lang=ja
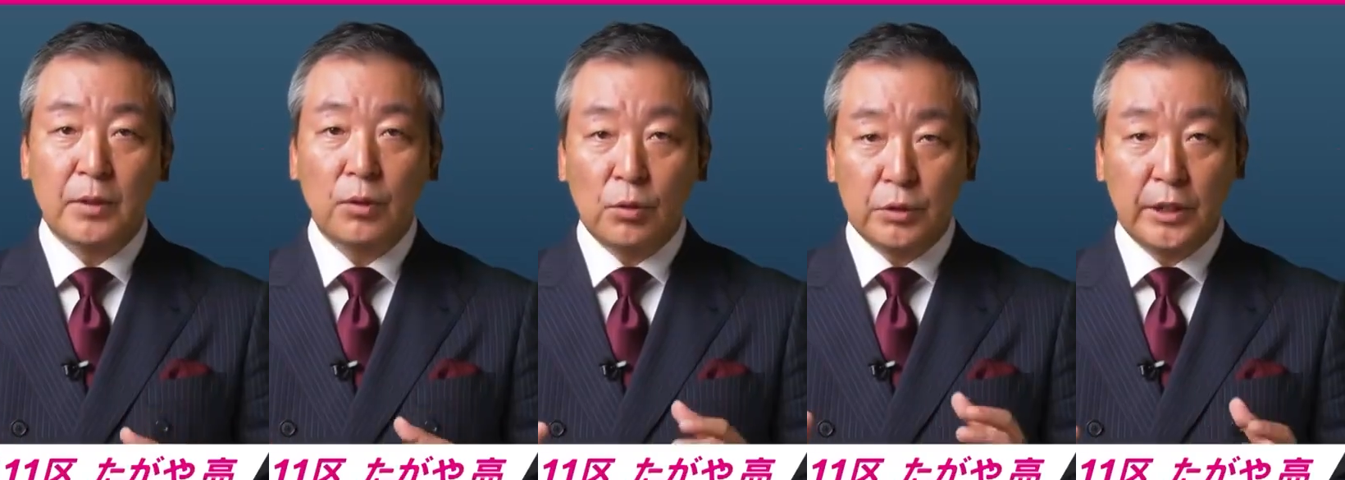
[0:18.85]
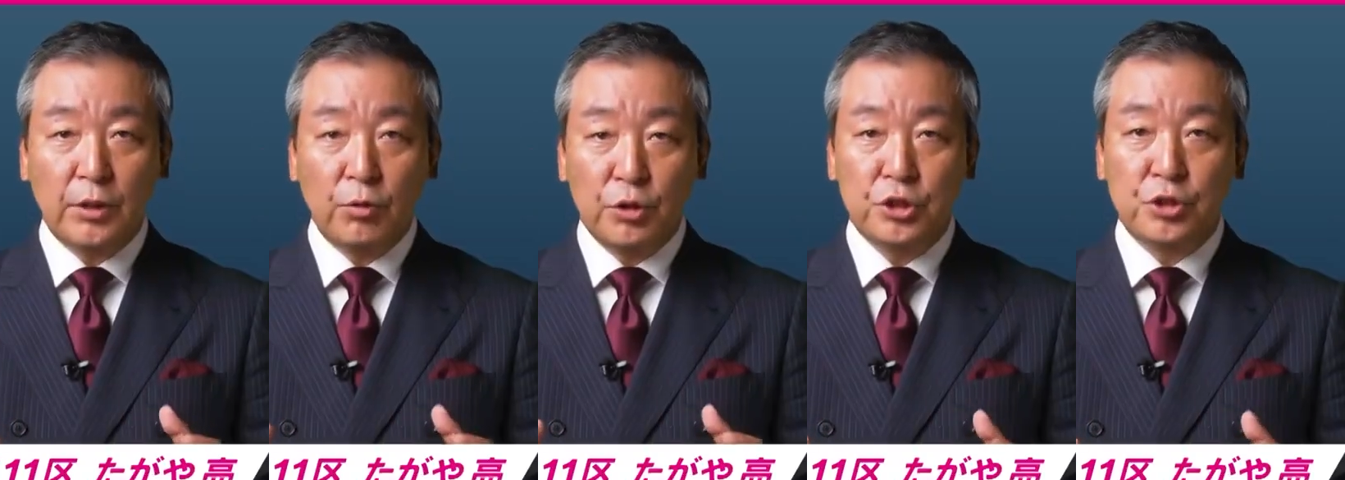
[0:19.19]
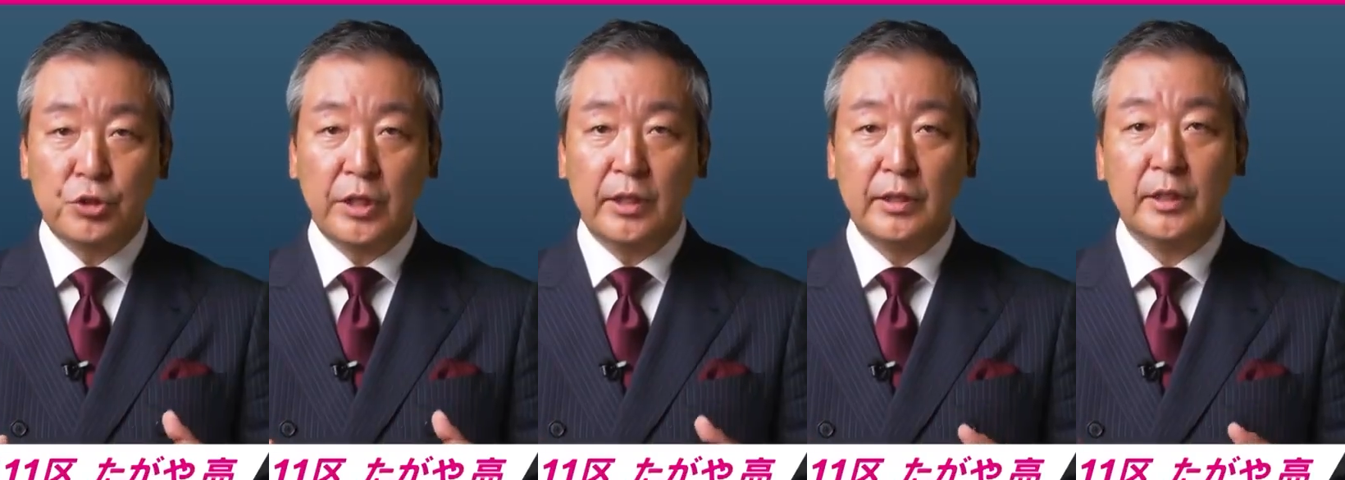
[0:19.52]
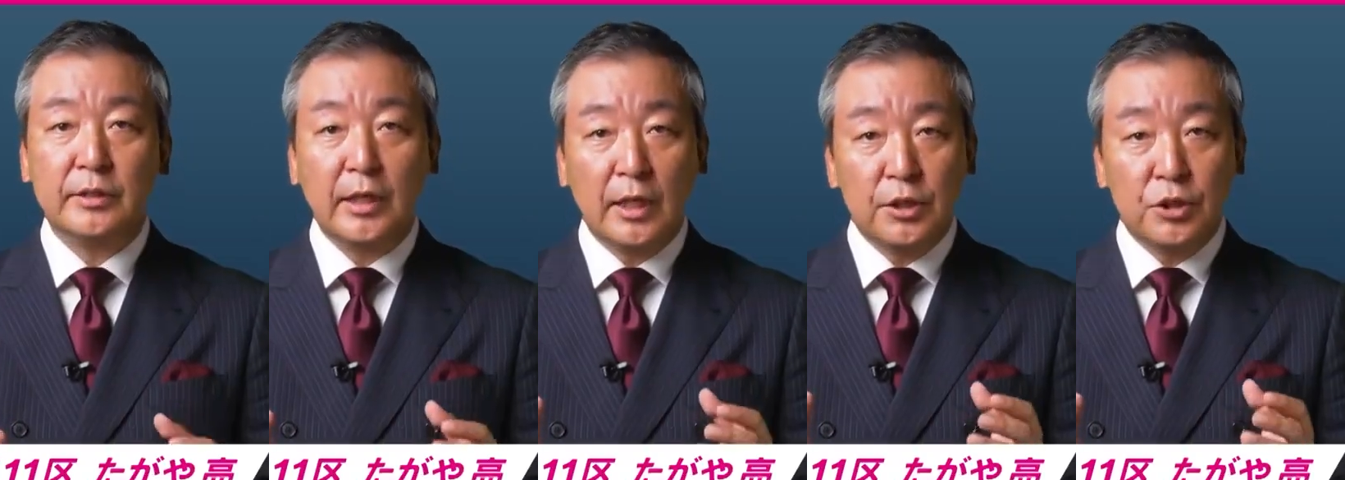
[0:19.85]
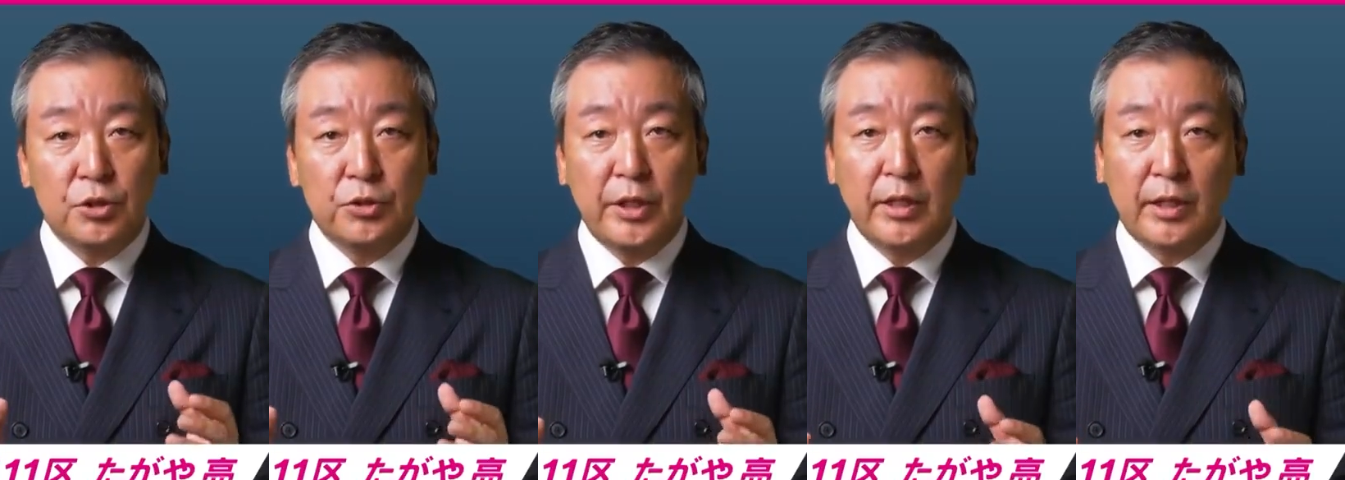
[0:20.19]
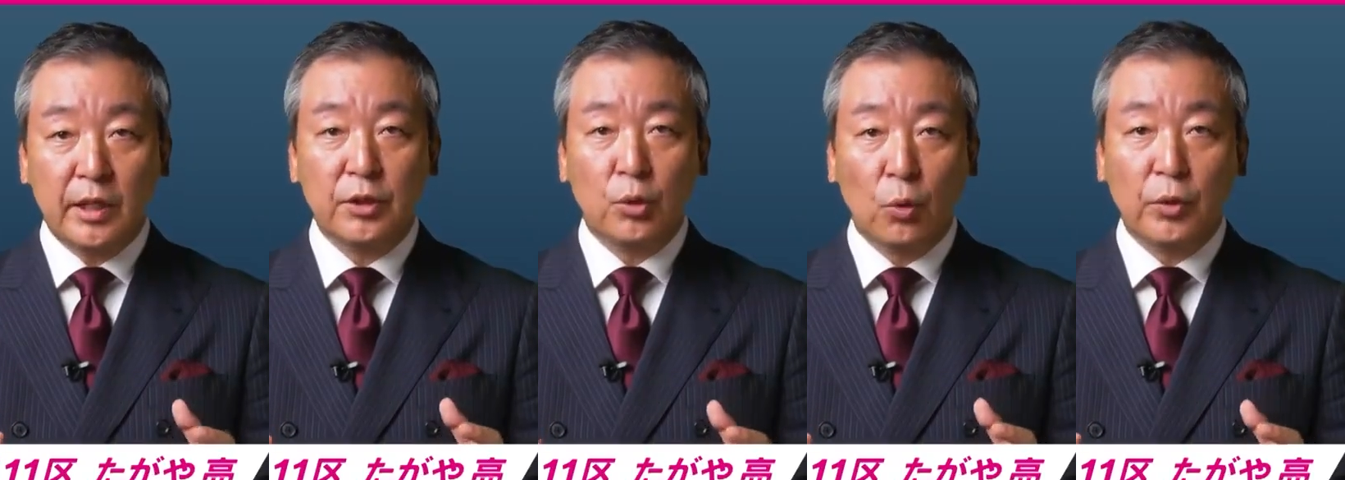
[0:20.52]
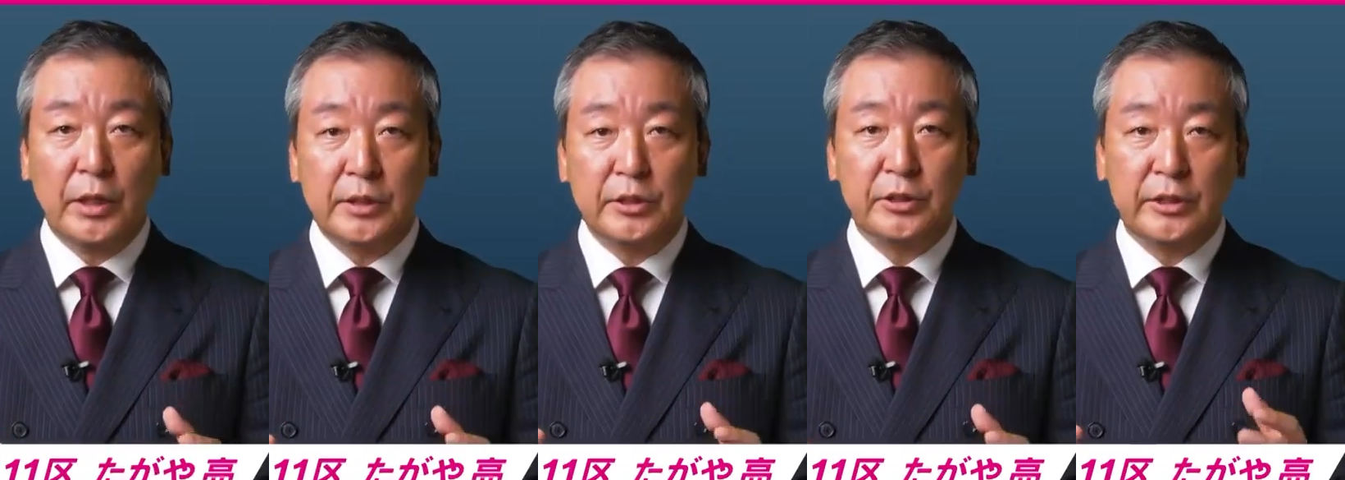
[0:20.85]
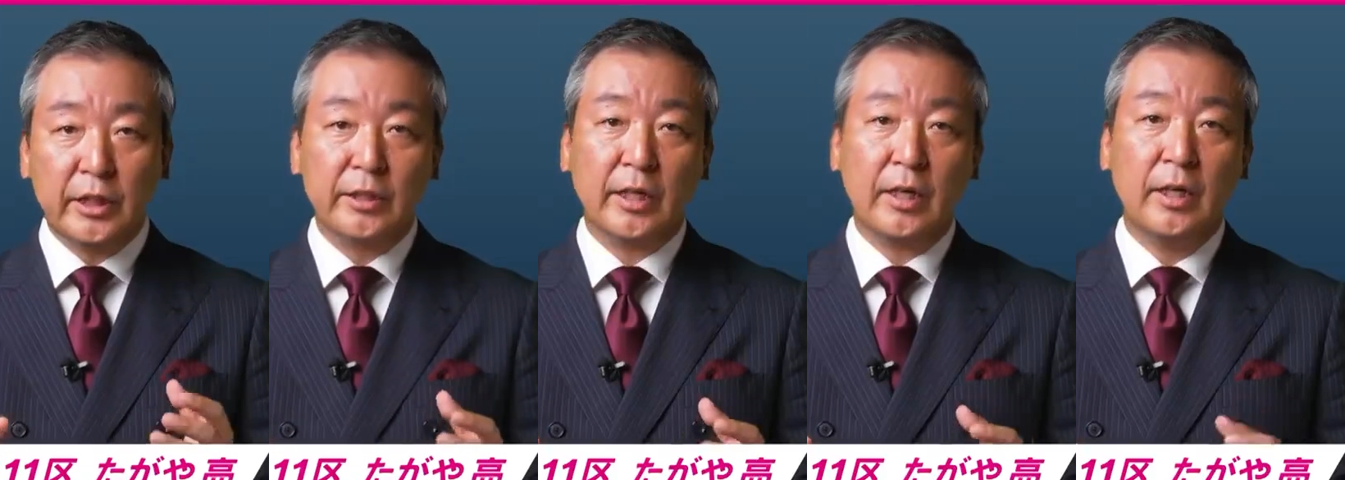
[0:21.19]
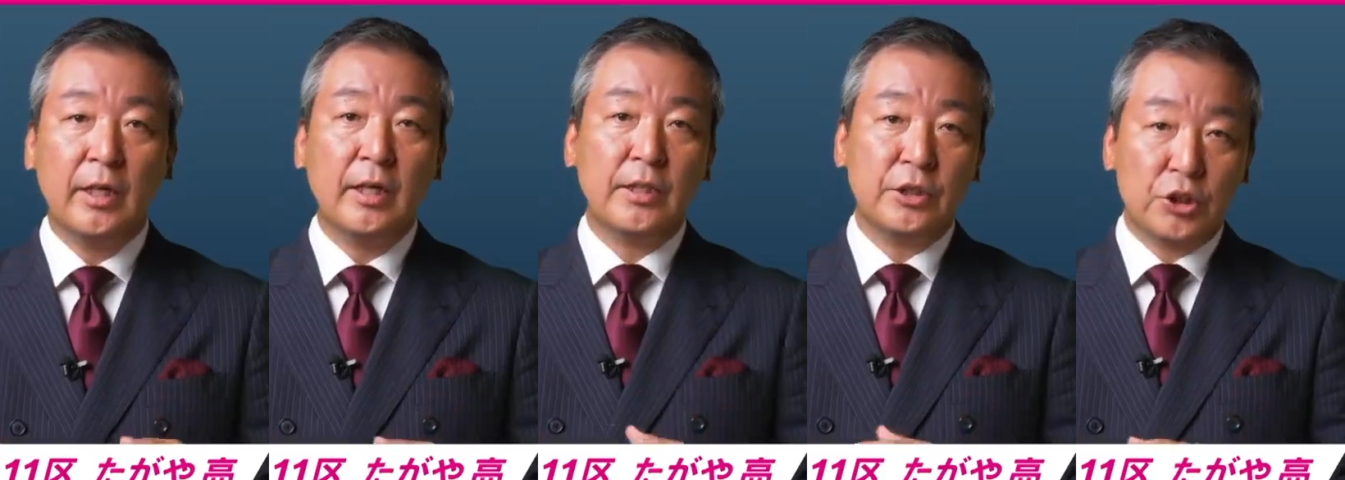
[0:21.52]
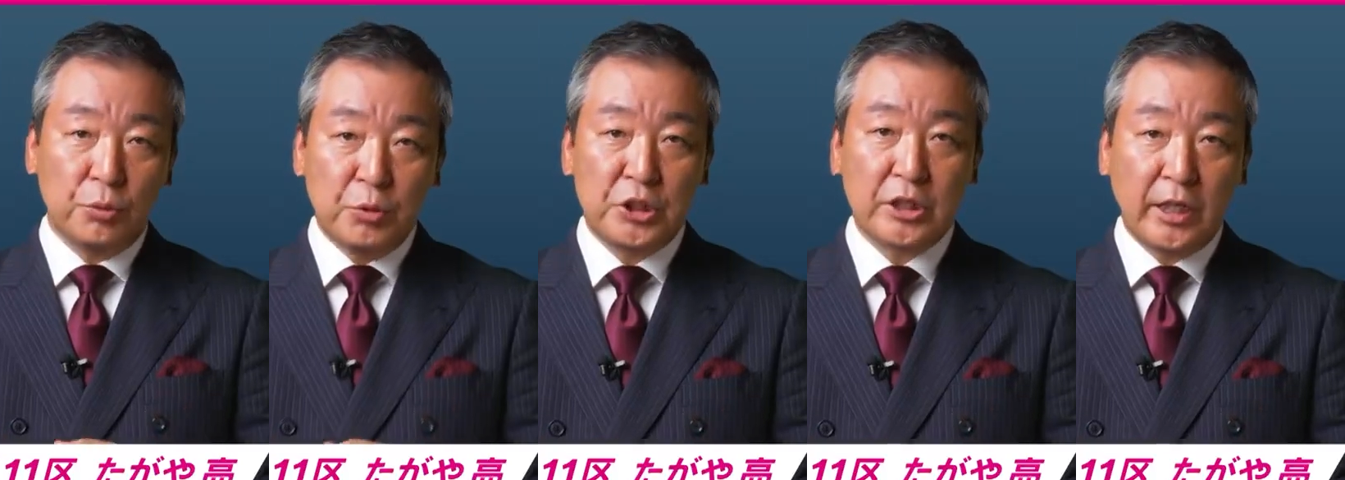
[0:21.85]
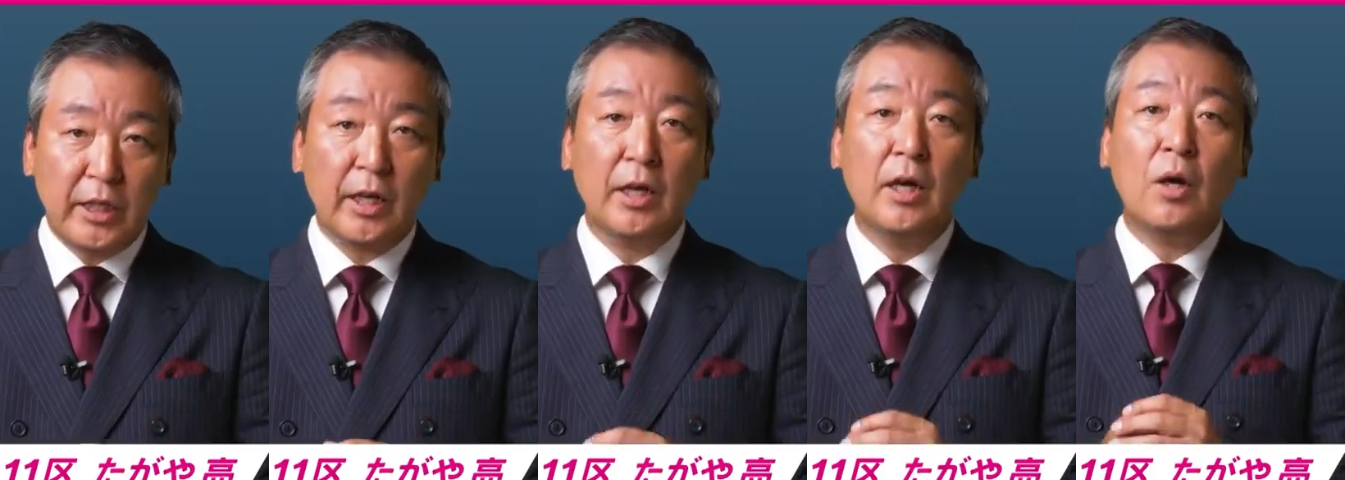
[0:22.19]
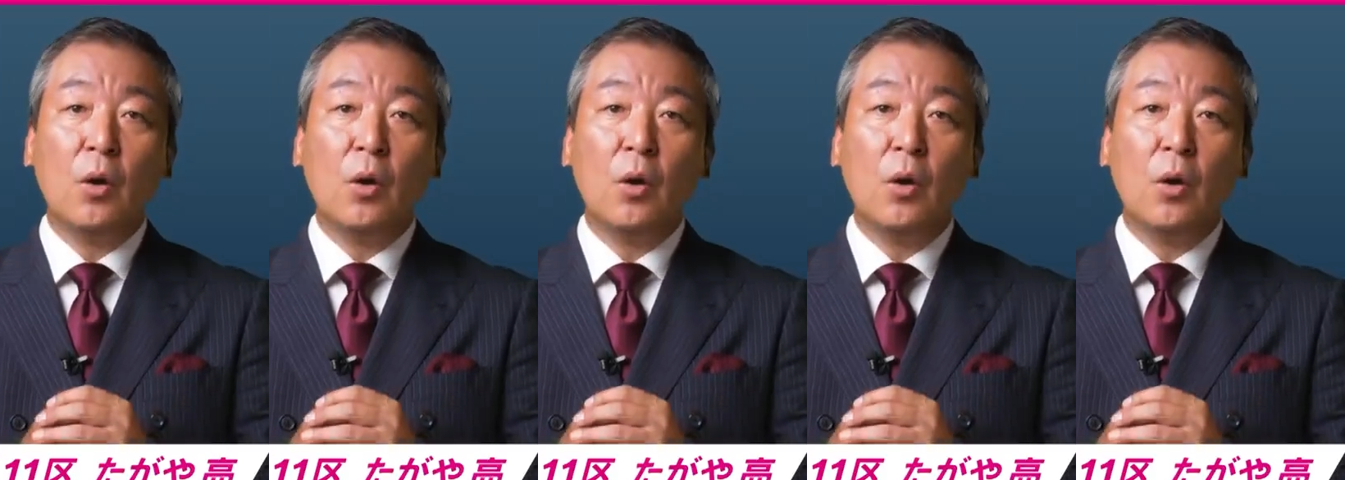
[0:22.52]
当選後1週間で30年間凍結していたいすみ市から